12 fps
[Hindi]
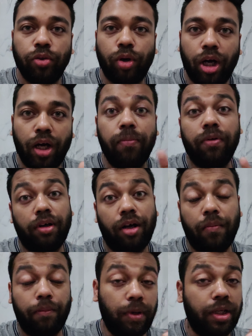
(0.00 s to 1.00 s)
तो अब
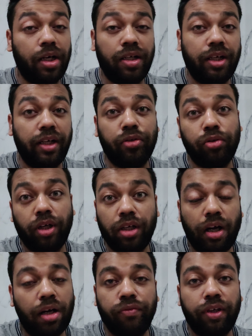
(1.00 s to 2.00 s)
मेरा ट्रेक तो
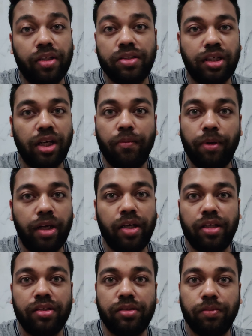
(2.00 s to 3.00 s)
यार काफ़ी अच्छा है मैं
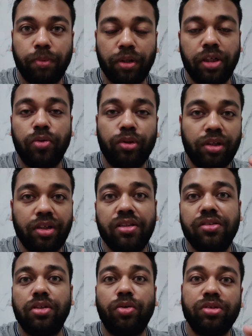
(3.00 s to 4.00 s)
इस पर्टिकुलर
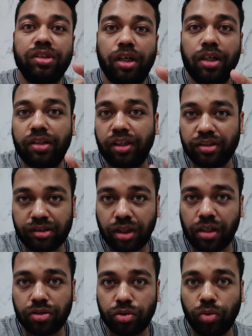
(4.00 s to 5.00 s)
टीज़र को साढ़े तीन
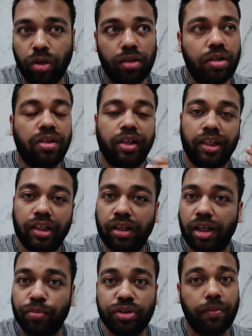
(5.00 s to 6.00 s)
स्टार्स दूंगा ट्रेलर
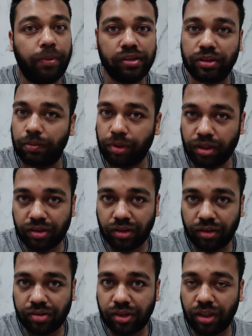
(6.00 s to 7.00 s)
का मुझे बेसब्री से
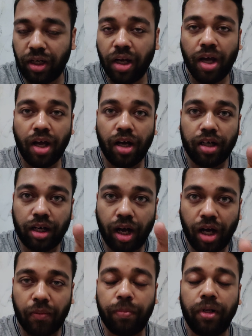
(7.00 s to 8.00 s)
इंतज़ार है अगर
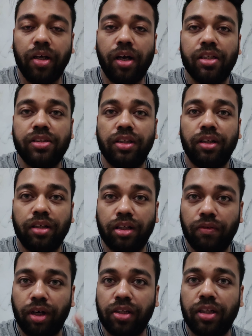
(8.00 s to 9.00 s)
आपने काजल
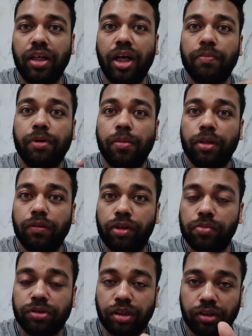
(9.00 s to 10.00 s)
अग्रवाल की अपकमिंग
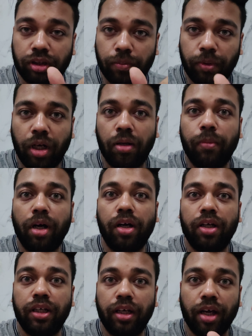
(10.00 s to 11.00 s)
फिल्म सत्य बहामा
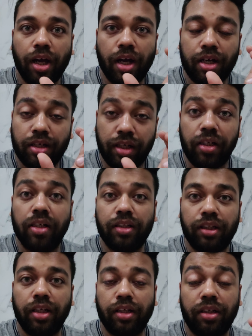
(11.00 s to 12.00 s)
का ये
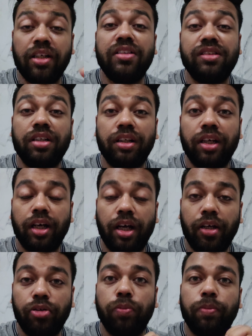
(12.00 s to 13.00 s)
ट्रेलर दे टीज़र
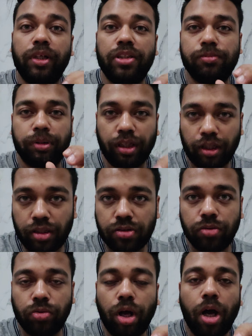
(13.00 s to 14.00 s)
देखा है तो प्लीज़ बताना
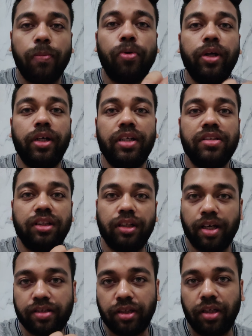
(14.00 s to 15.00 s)
ज़रूर आपको ये
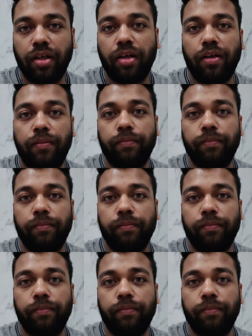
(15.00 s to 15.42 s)
टीज़र कैसा लगा